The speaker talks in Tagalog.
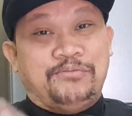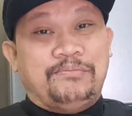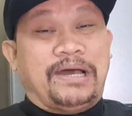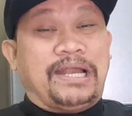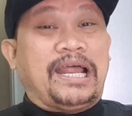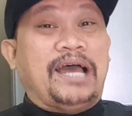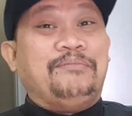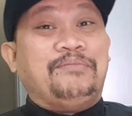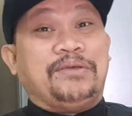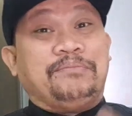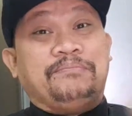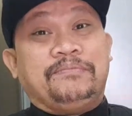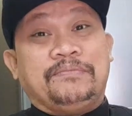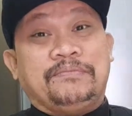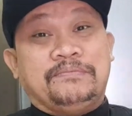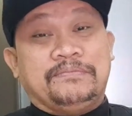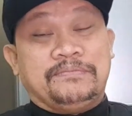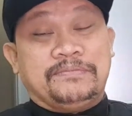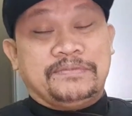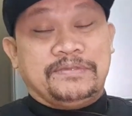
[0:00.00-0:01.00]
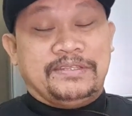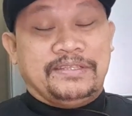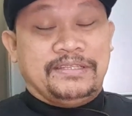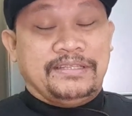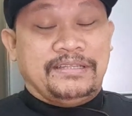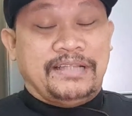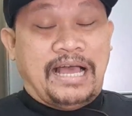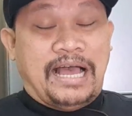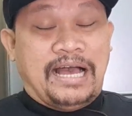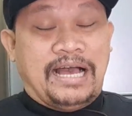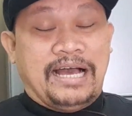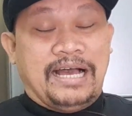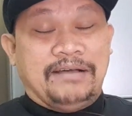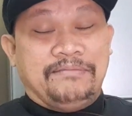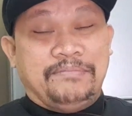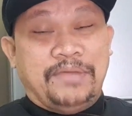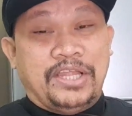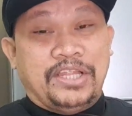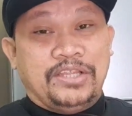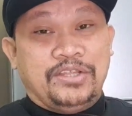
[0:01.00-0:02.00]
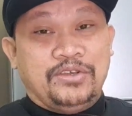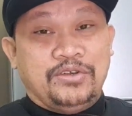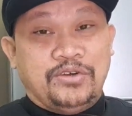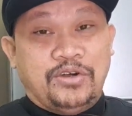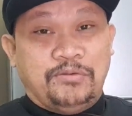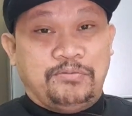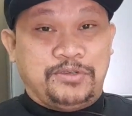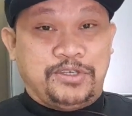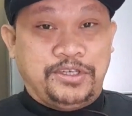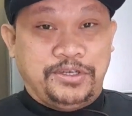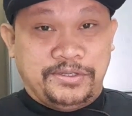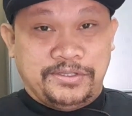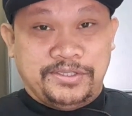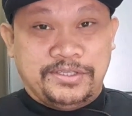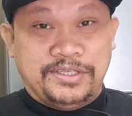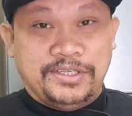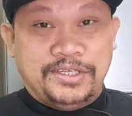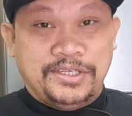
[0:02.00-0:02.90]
yung maraming uh, menu option.